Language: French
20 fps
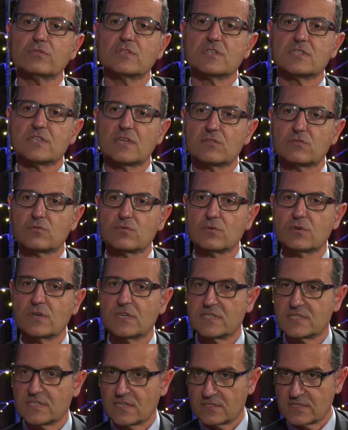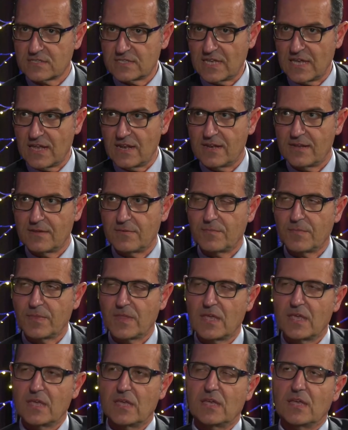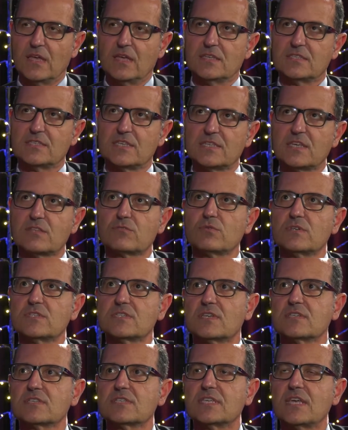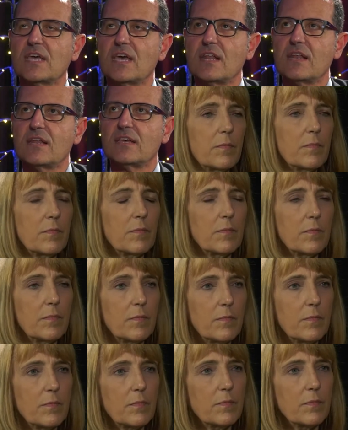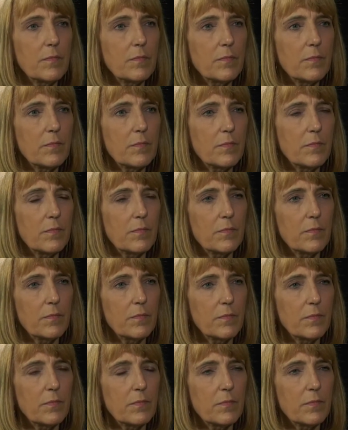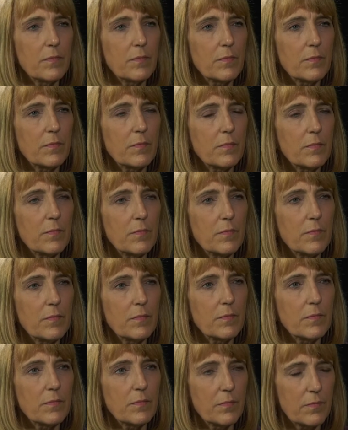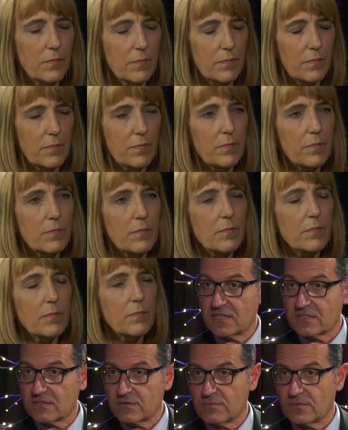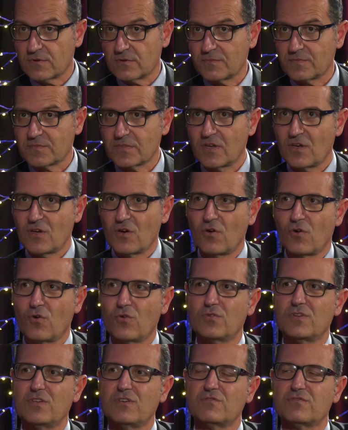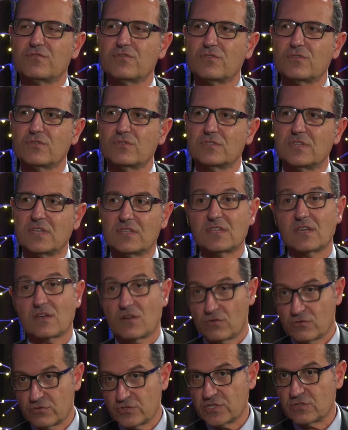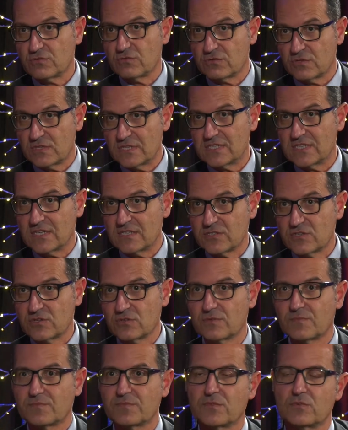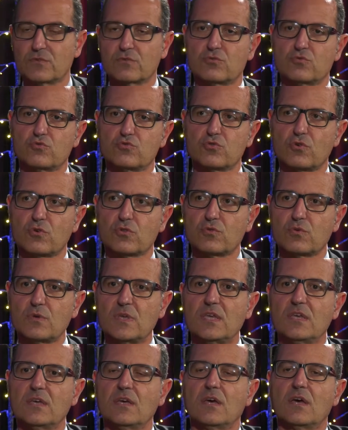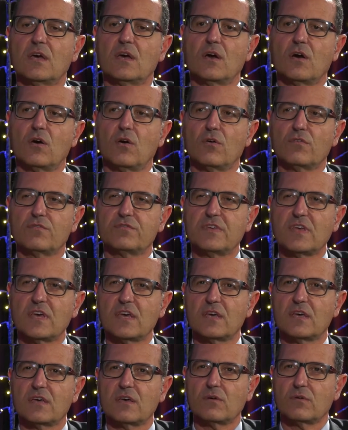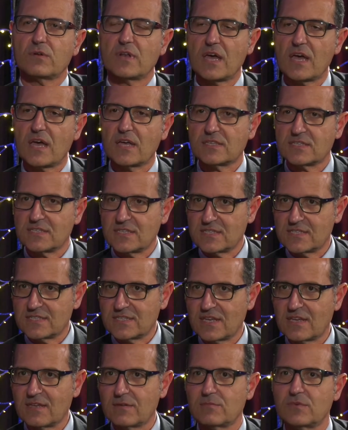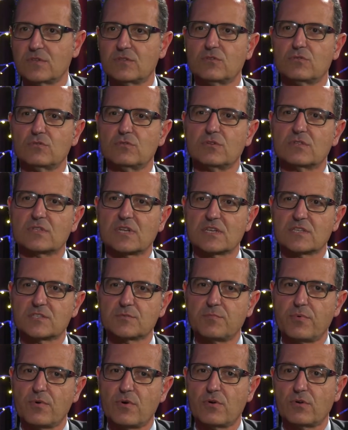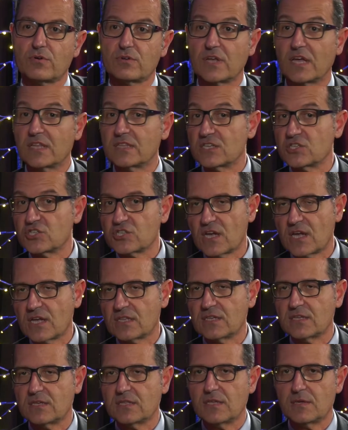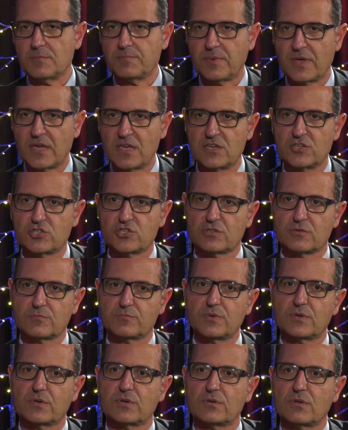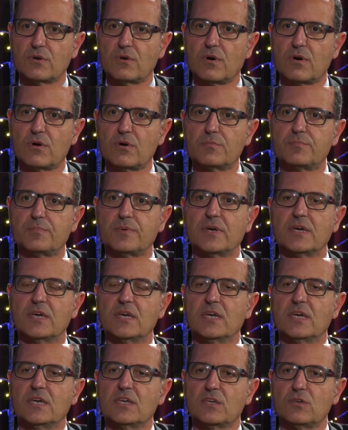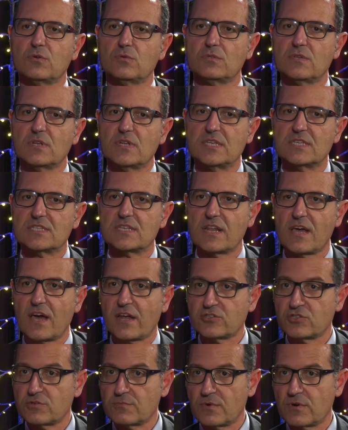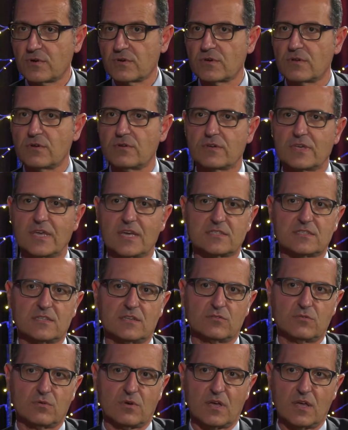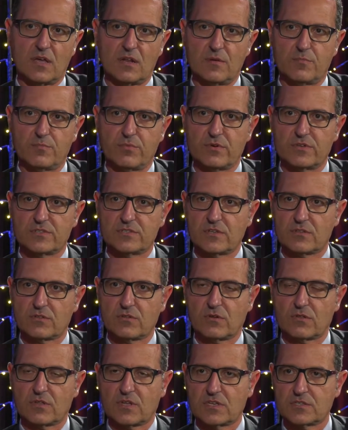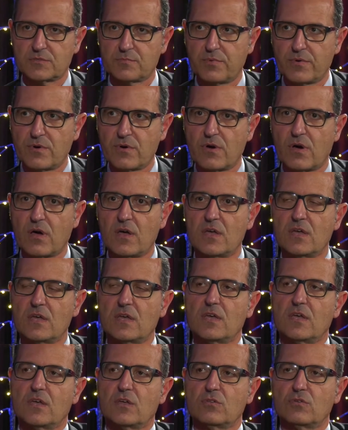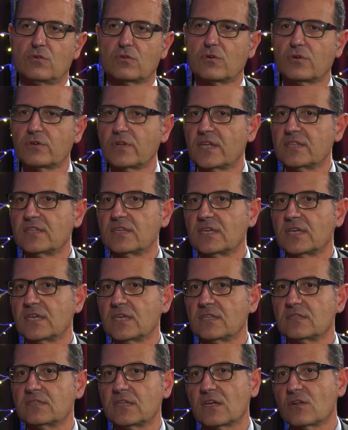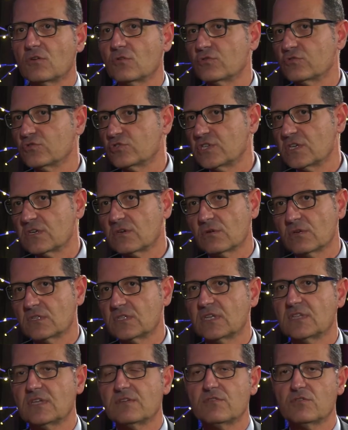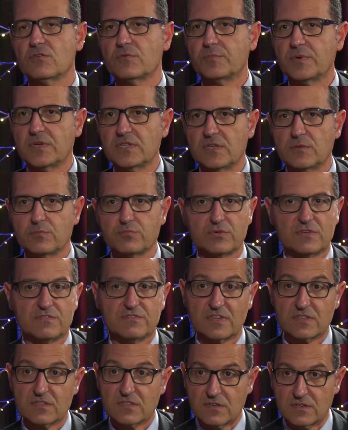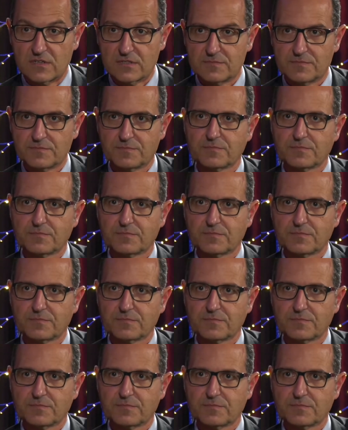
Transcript: des atouts essentiels. Ces atouts essentiels résident surtout dans le fait qu'ils sont disponibles immédiatement au niveau des technologies d'utilisation. Donc aujourd'hui, on a un système de, transport, on a déjà des, pays champions en Europe qui utilisent largement le gaz naturel pour le secteur transport. Donc on a des technologies qui ont été développées depuis 20 ans